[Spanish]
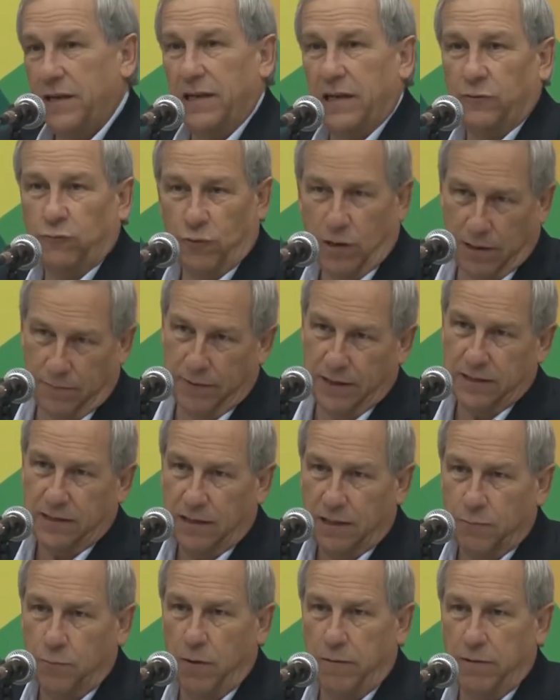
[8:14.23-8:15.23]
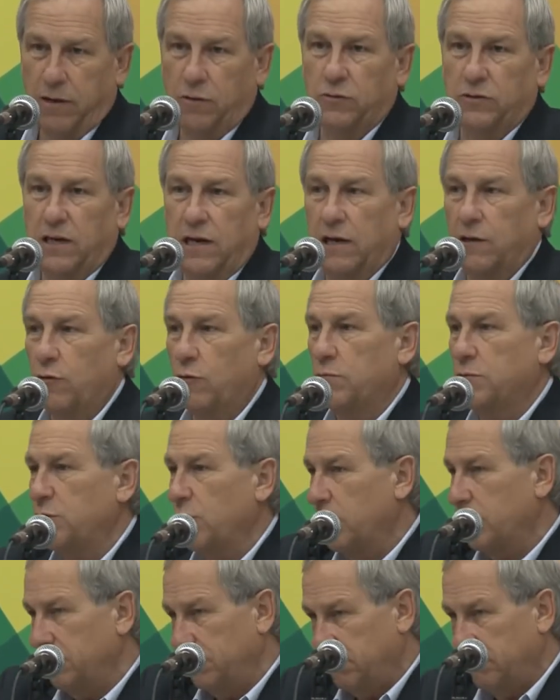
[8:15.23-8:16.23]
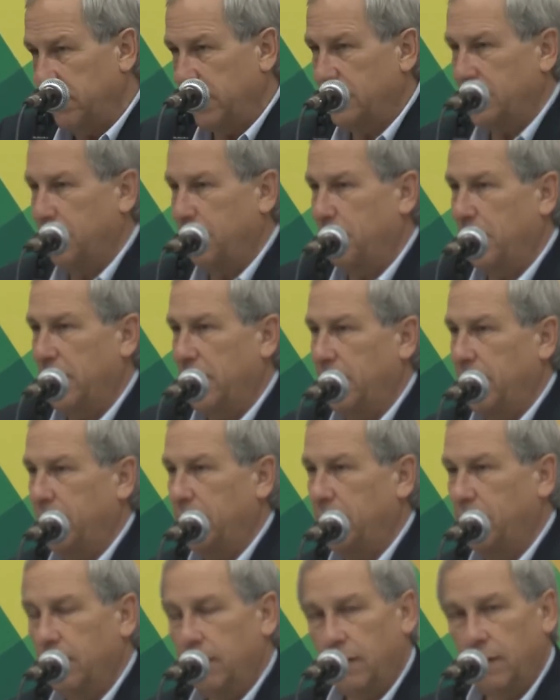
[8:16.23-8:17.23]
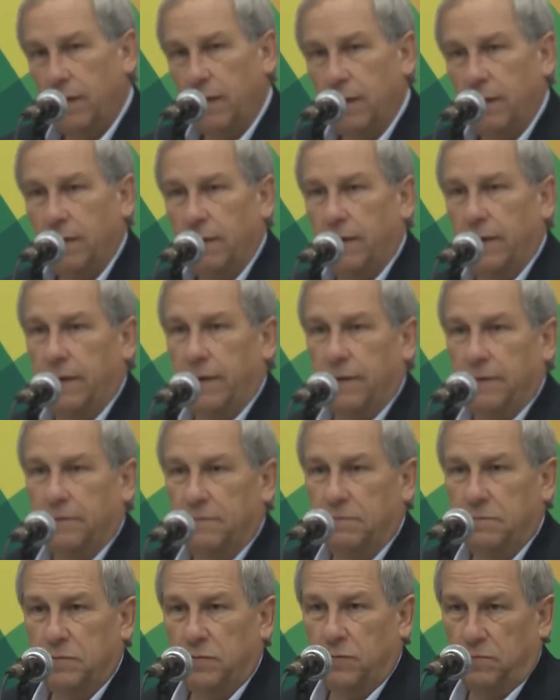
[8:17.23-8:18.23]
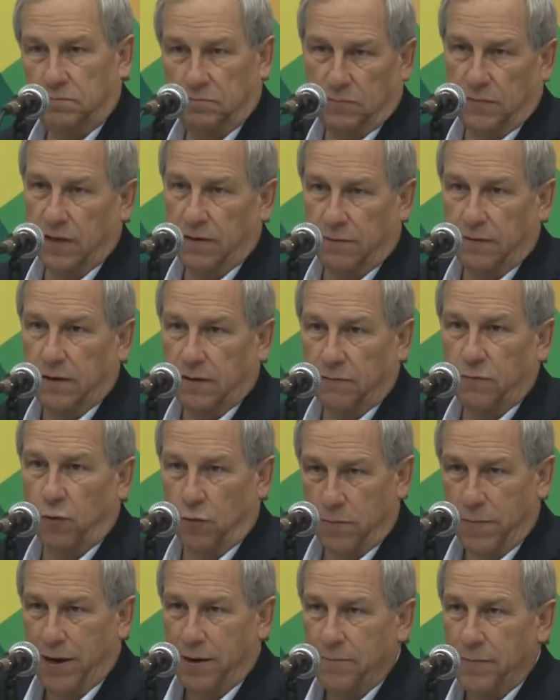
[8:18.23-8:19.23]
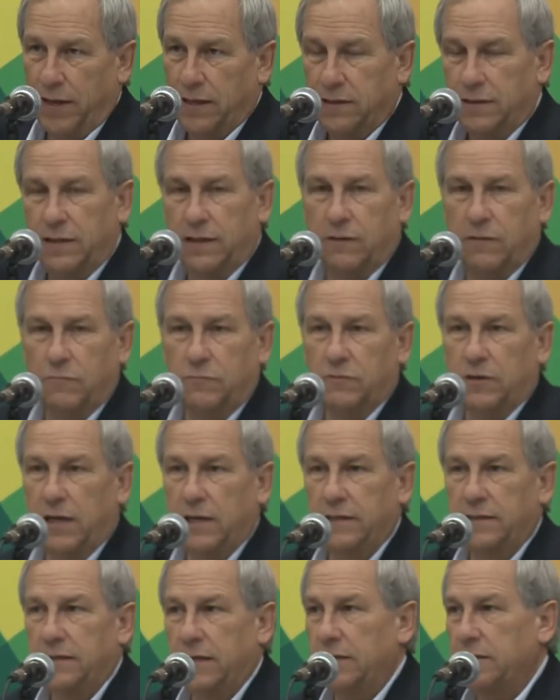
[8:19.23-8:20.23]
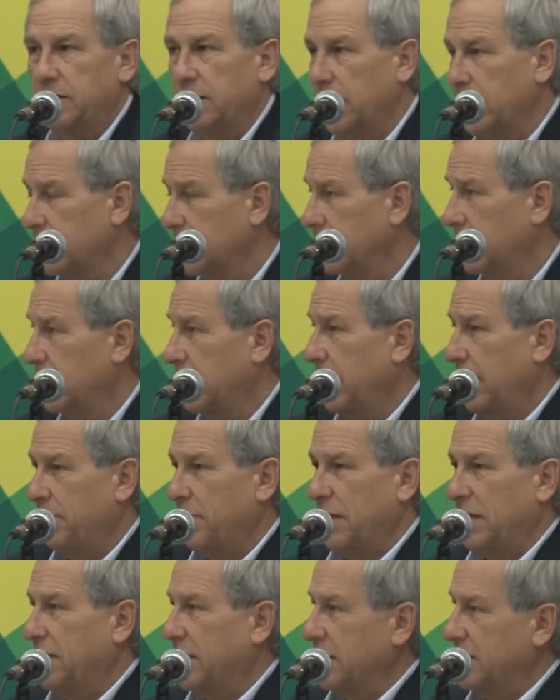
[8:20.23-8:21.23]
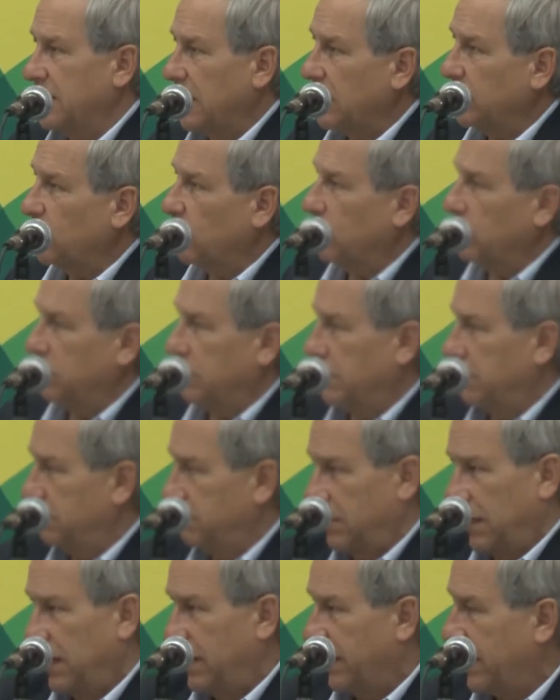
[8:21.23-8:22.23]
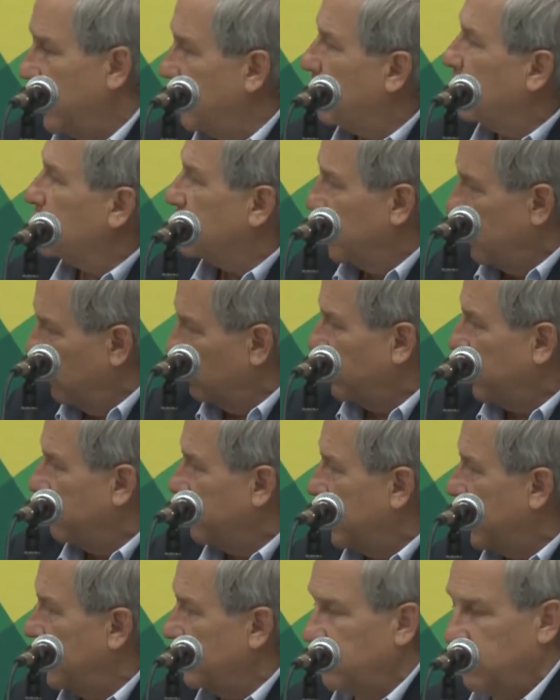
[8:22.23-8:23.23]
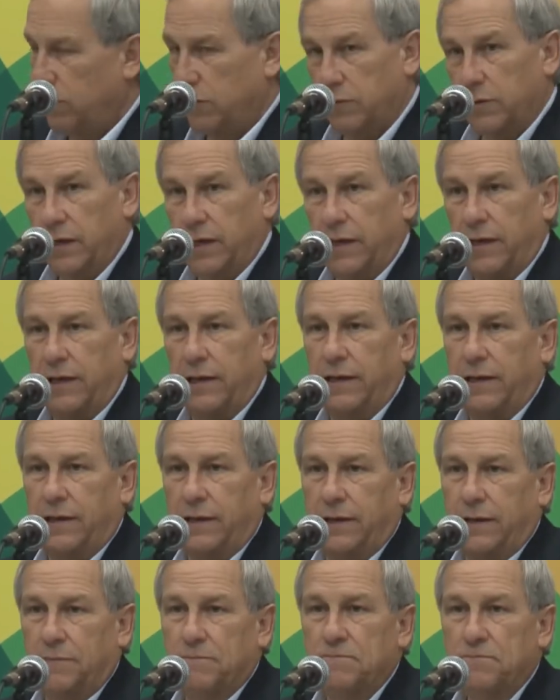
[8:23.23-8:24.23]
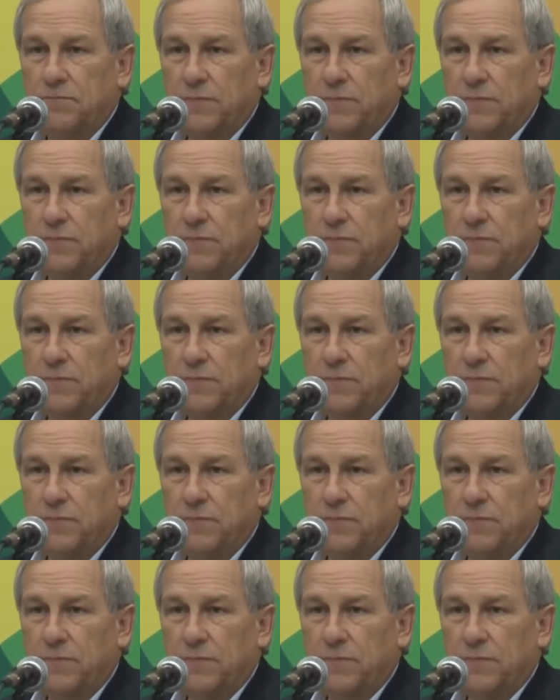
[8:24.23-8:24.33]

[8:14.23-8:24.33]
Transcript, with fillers: naturalmente de Puebla contra la corrupción. Me separé eh, formalmente con una licencia. Mientras tanto, el equipo siguió trabajando y